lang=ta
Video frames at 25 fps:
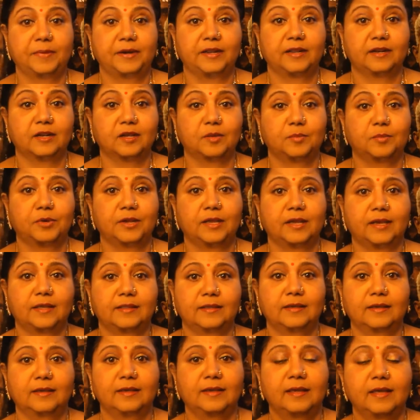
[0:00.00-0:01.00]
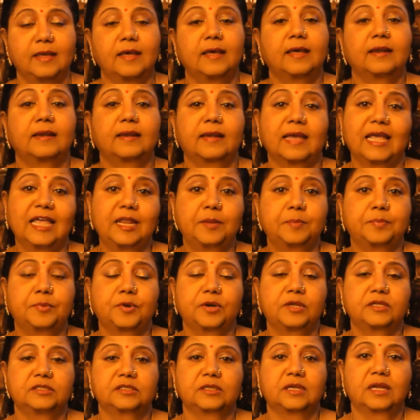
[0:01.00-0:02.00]
பண்ணியிருக்க முடியாது லைன்
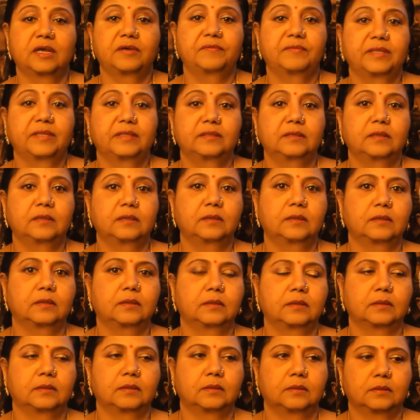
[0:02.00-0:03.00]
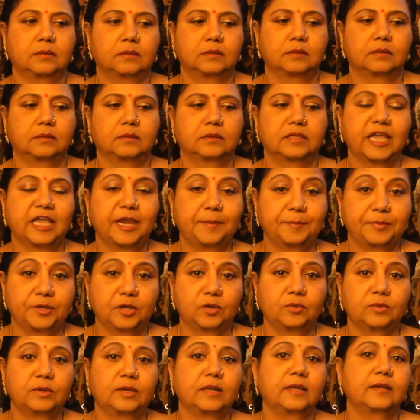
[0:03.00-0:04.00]
ப்ரொடியூசராக வந்து
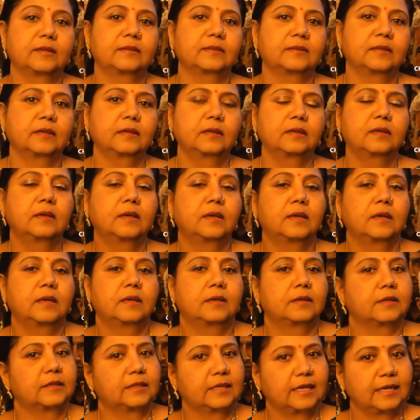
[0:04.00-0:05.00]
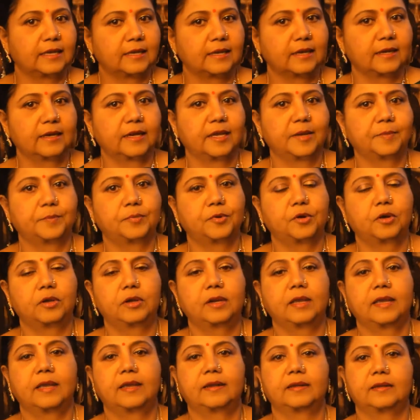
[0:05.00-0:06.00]
கேப்டவுனில் uh, இருந்து ரிதினிகா
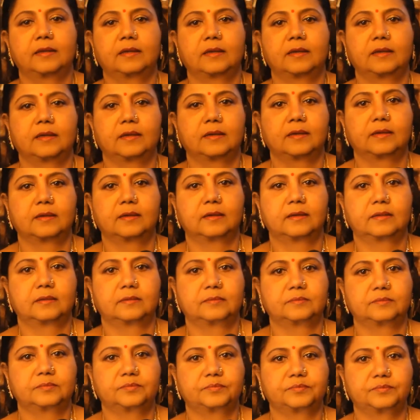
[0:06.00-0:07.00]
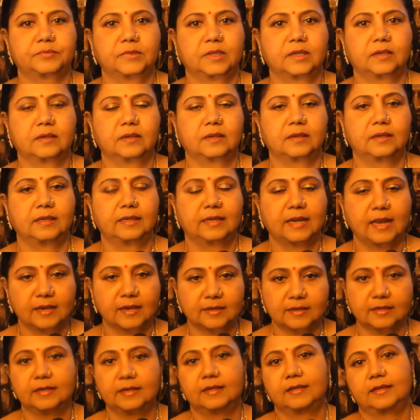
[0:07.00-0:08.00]
நேபால் அண்ட் um,
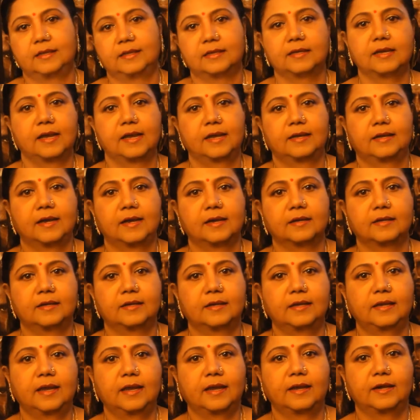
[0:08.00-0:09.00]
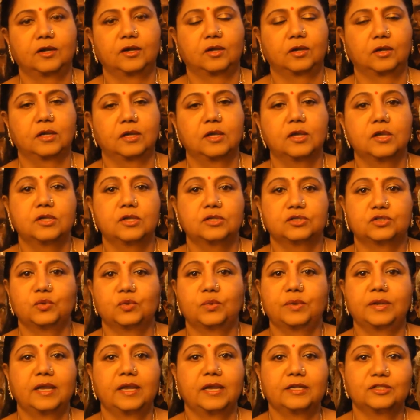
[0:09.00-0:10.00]
இராக்லி கா இராக்லி அண்ட் uh,
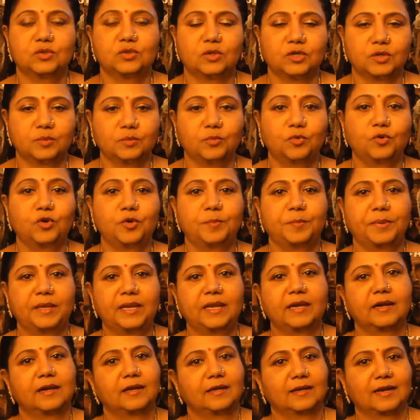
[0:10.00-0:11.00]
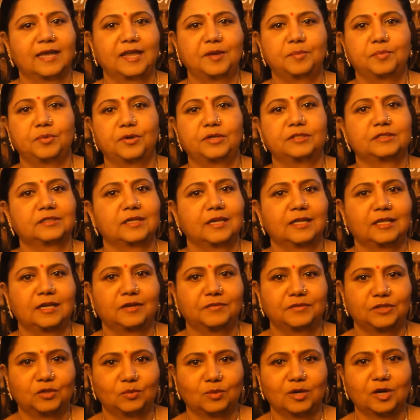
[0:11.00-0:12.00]
சோனியான்னு சொல்லிட்டு மூணு பேர் எங்களுக்கு லைன் ப்ரொடியூசராக
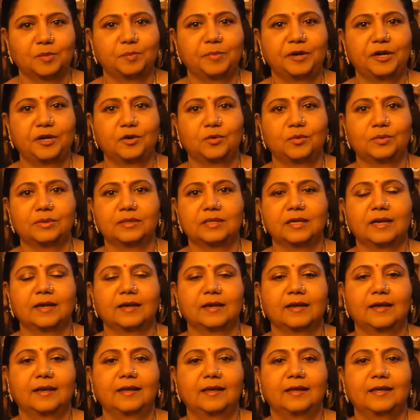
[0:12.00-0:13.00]
அதில் வந்து ஒர்க் பண்ணி கொடுத்தாங்க